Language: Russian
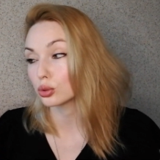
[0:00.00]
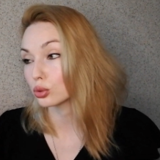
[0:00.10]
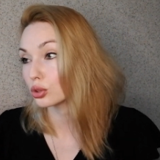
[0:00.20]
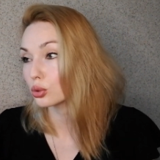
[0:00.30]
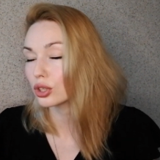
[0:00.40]

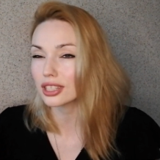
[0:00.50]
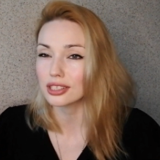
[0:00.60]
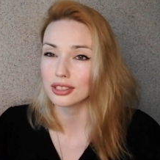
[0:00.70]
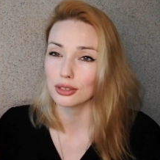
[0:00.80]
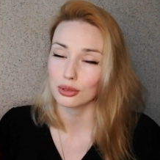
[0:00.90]
Он такой
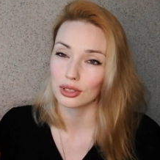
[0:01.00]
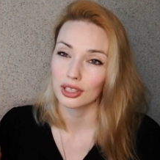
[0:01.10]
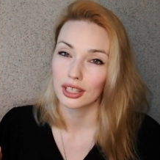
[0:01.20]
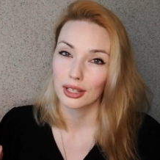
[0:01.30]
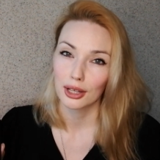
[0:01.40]
красивый,
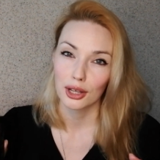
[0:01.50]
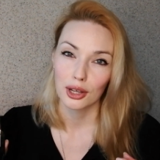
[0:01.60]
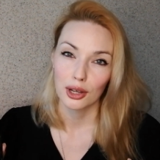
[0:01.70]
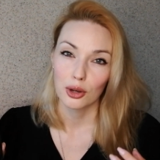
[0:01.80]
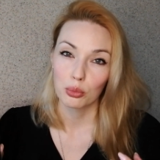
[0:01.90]

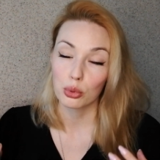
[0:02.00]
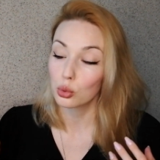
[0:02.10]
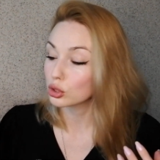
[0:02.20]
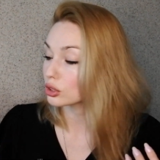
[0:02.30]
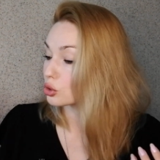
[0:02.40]

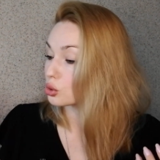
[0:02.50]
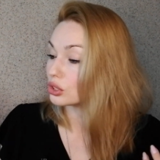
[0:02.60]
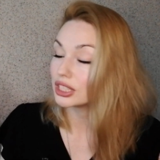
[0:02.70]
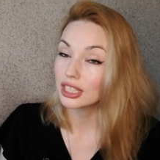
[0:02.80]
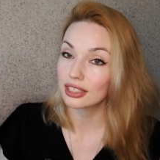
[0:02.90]
просто
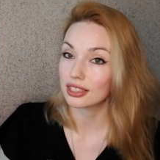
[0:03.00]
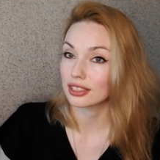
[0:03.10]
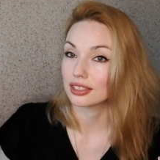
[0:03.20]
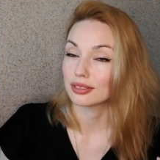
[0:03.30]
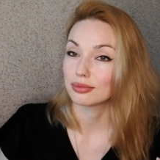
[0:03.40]

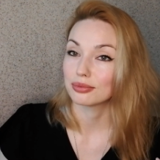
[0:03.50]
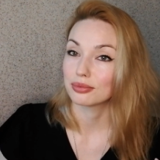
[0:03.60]
чудесный.